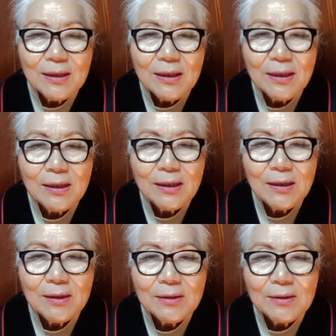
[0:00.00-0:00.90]

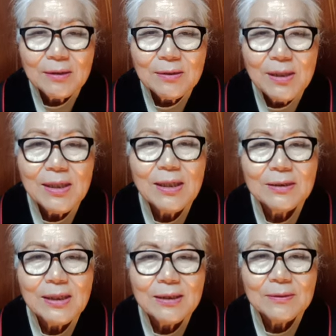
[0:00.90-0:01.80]
아 내가
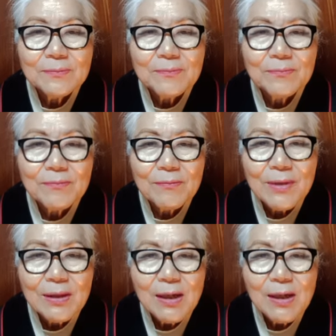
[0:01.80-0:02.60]
그냥 음,